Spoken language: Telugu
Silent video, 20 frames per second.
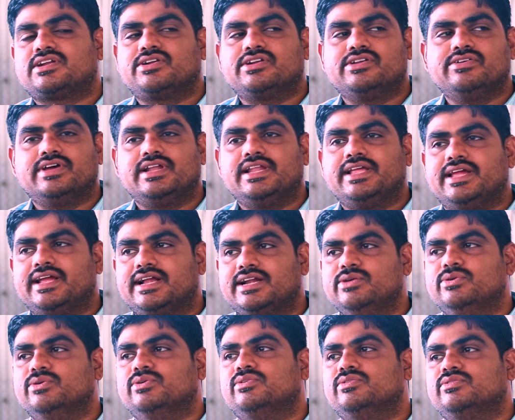రెండు వేల
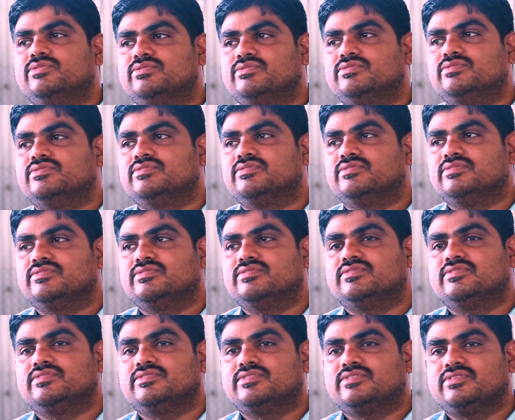
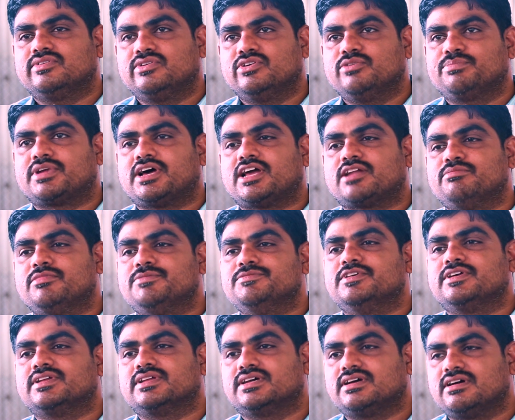ఏడులో ప్రారంభం
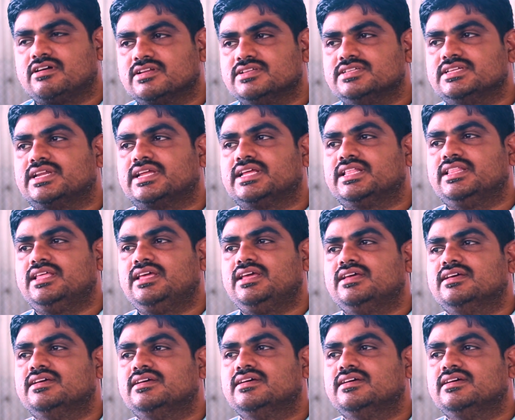కావడం జరిగింది